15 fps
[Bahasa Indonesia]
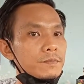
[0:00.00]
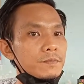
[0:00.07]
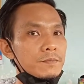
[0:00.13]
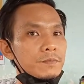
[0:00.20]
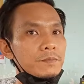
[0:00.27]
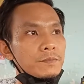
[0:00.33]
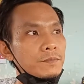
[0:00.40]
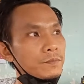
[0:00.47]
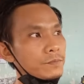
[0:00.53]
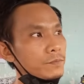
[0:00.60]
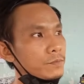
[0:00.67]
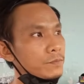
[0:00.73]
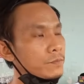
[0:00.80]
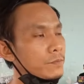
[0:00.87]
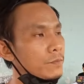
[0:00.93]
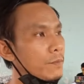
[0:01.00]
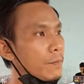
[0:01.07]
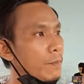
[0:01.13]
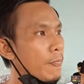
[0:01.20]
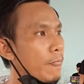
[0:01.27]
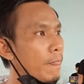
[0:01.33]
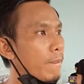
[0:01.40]
Tujuan dari
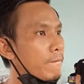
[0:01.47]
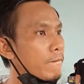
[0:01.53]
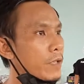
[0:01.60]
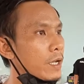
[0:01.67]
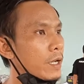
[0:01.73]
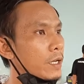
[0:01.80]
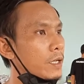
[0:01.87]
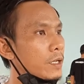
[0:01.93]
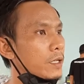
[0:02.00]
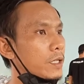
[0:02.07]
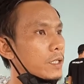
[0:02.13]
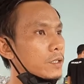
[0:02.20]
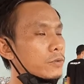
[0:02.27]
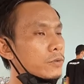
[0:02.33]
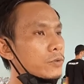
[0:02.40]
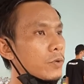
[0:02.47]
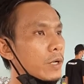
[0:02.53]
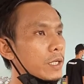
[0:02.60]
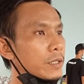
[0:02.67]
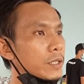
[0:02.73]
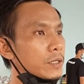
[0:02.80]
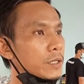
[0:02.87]
lomba ini?
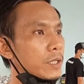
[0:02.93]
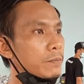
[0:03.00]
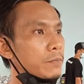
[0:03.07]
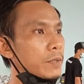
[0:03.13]
Tujuannya saya